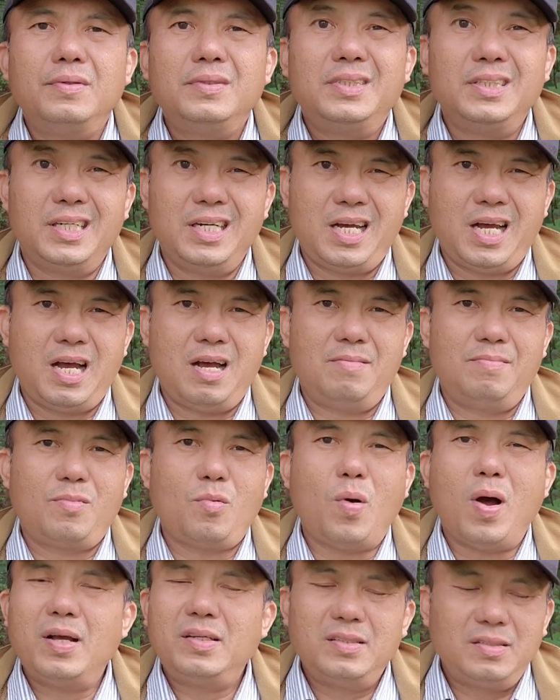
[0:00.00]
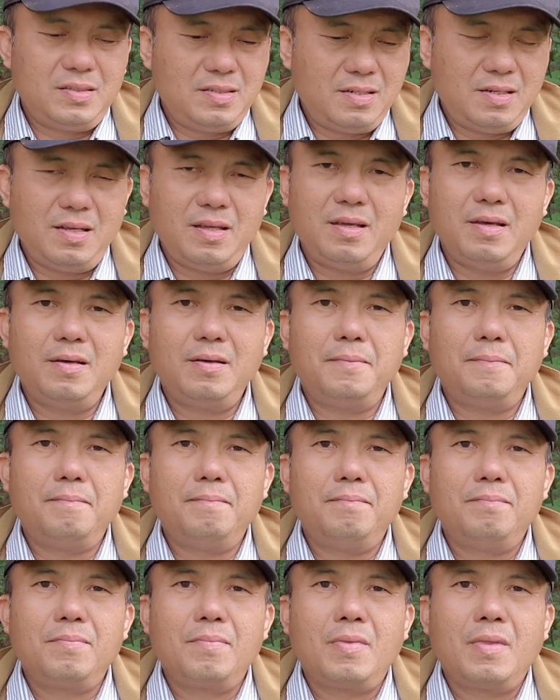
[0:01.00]
sướng không quá sướng rồi chứ
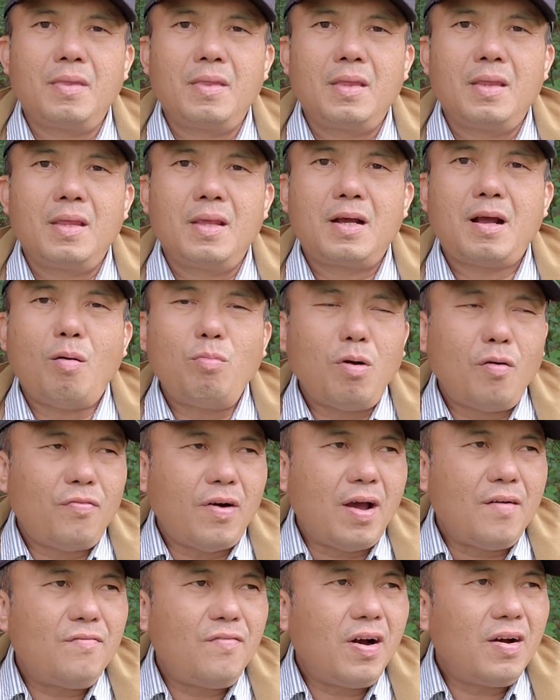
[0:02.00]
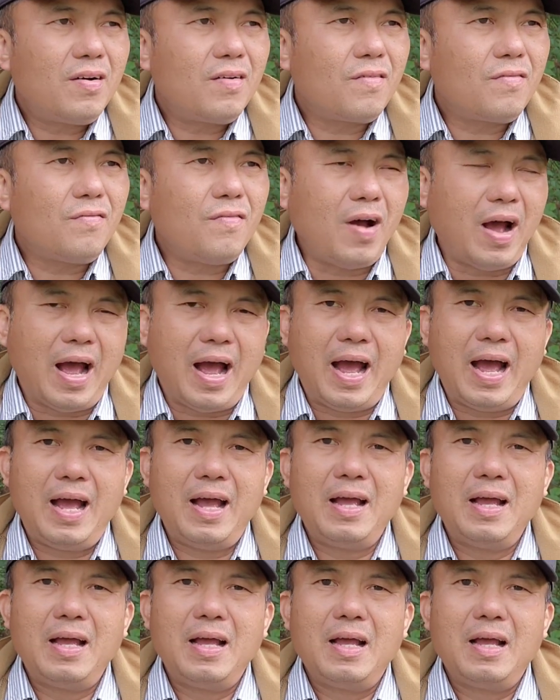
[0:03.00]
không có phải vất vả
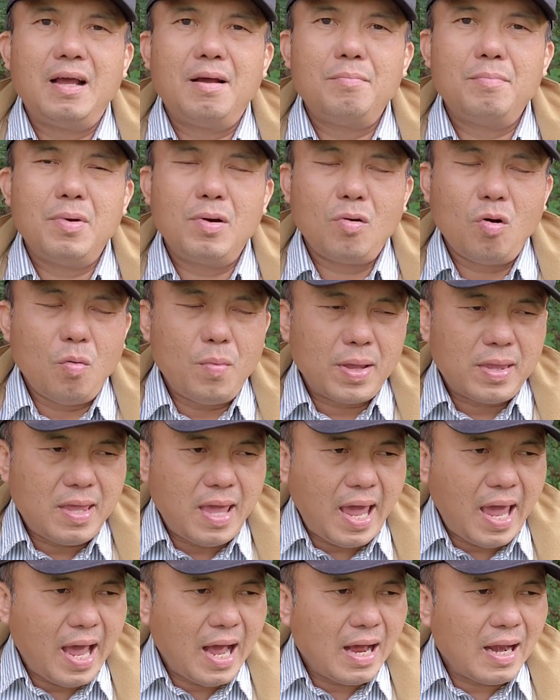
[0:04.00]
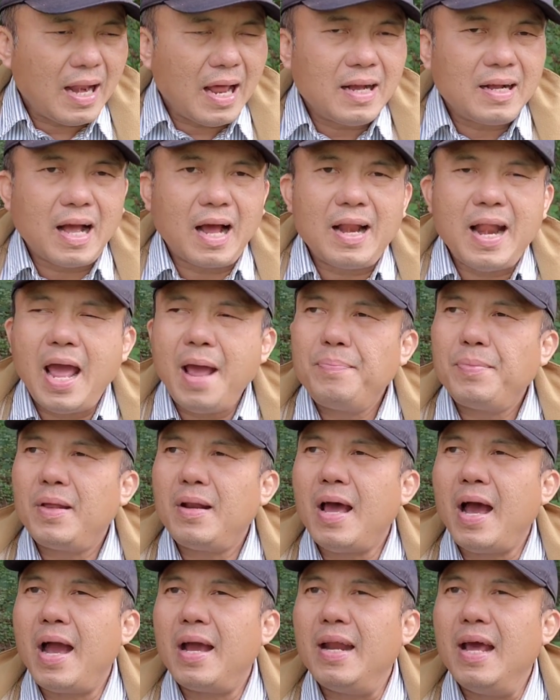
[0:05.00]
mà ngồi mà chen lẫn cả đêm thế
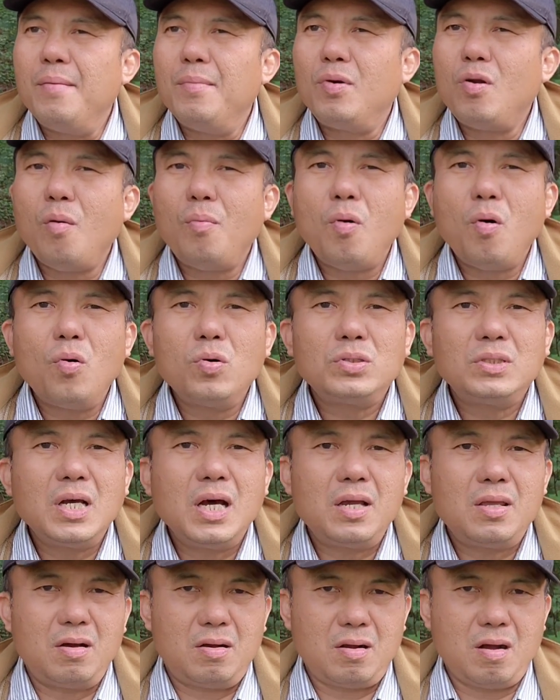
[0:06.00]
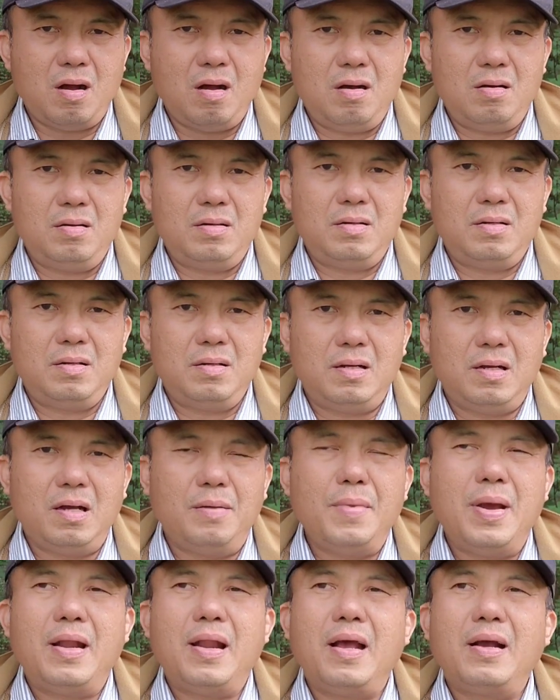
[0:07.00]
này để mà nộp hồ sơ cho con
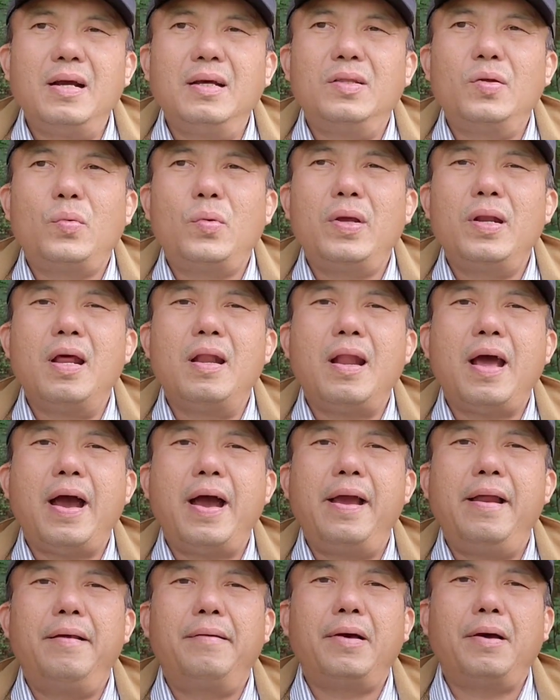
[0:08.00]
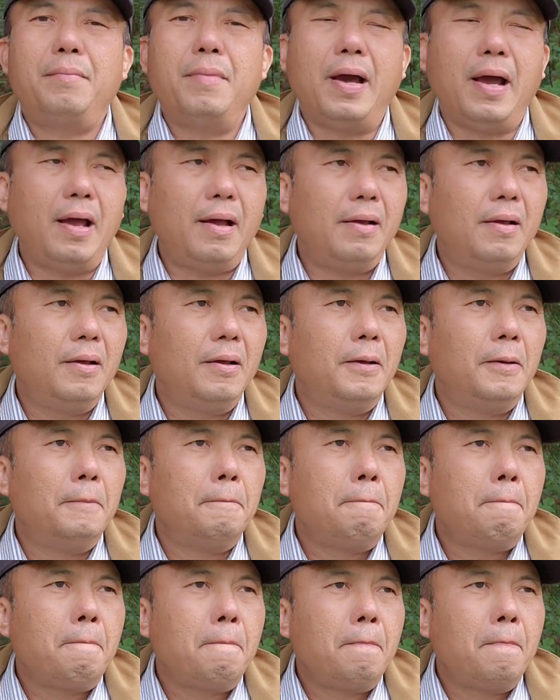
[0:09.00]
à, bên này người ta quy định hay lắm các bạn
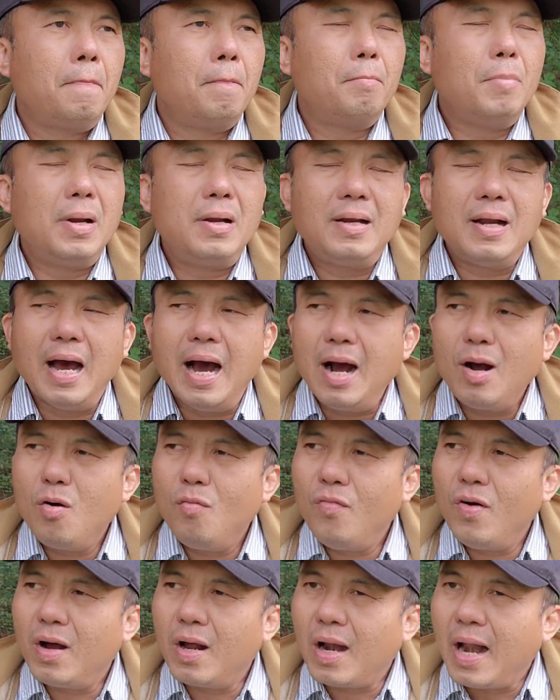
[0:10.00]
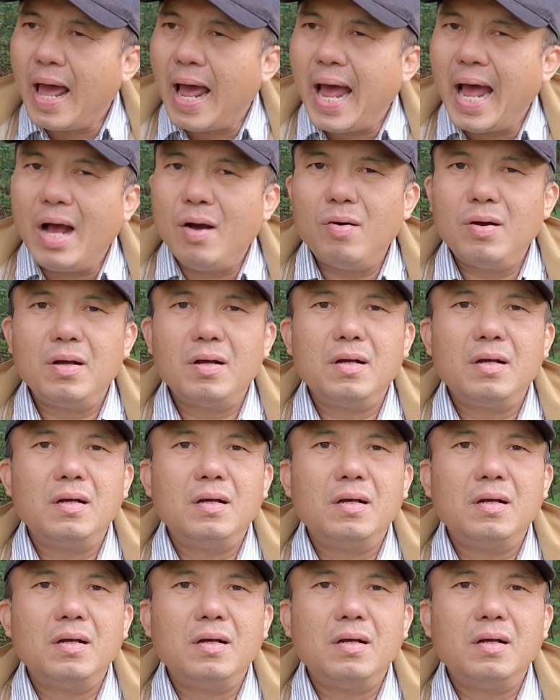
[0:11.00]
mình ở khu vực nào